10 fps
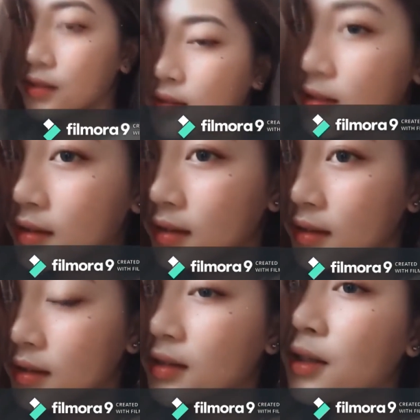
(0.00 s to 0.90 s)

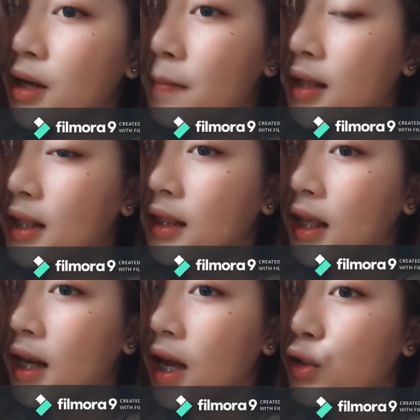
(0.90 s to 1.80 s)
Bakit? Parang
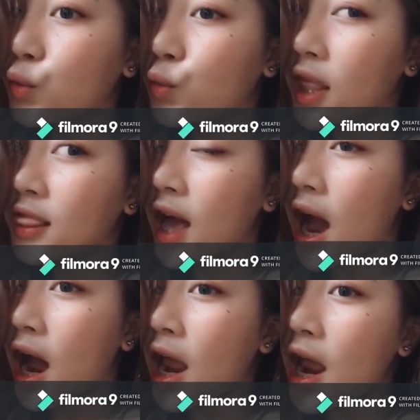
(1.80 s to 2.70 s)
matitira UN.
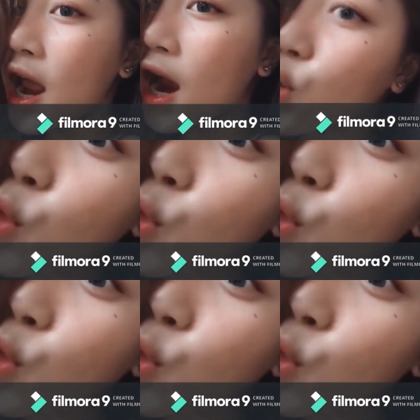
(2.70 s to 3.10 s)
Ah.